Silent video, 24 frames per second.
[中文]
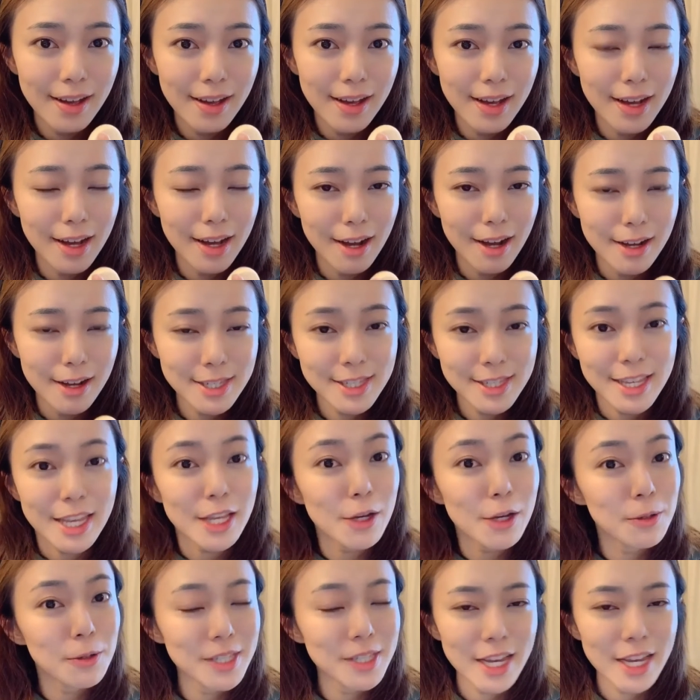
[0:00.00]
呃
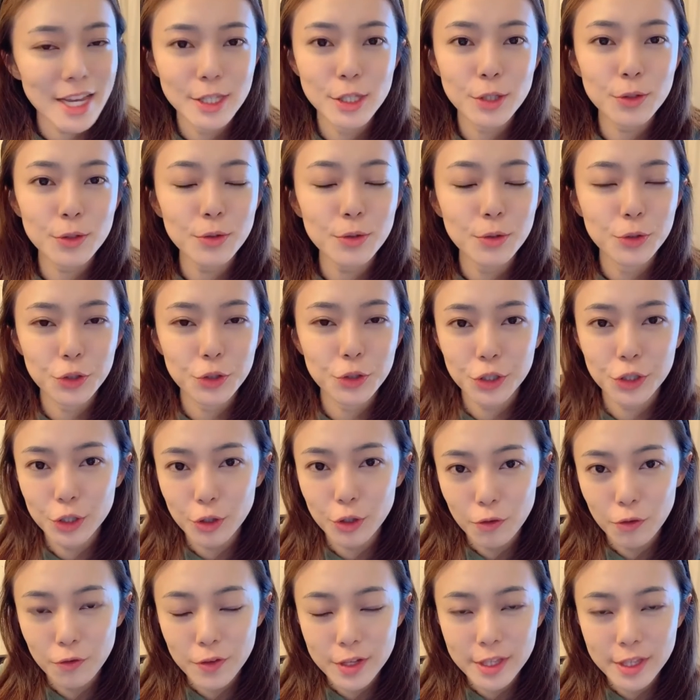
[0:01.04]
single sex school，就是
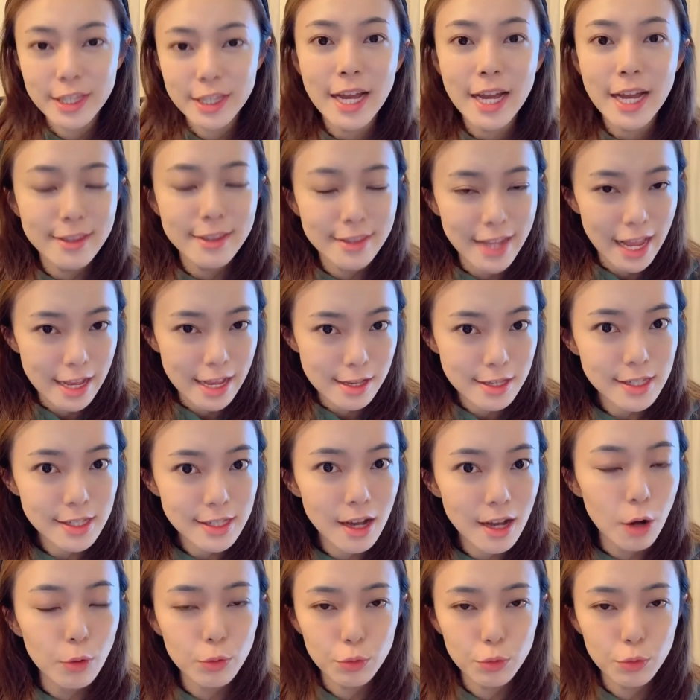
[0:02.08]
有分男校、